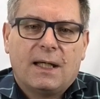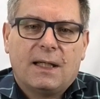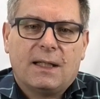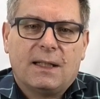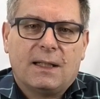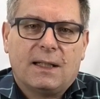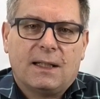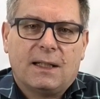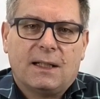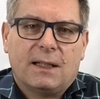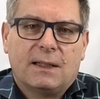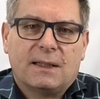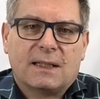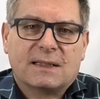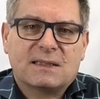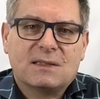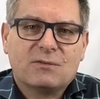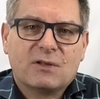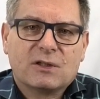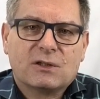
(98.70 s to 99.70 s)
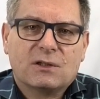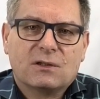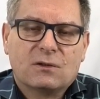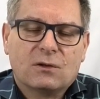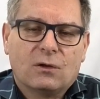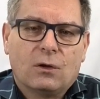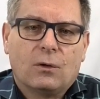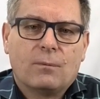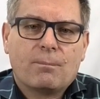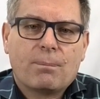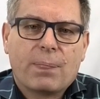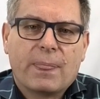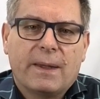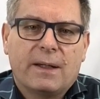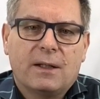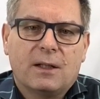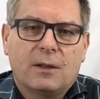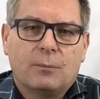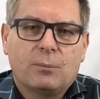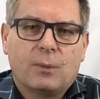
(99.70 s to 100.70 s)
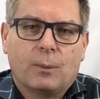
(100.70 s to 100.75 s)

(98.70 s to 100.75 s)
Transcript: E, nazywa się to e,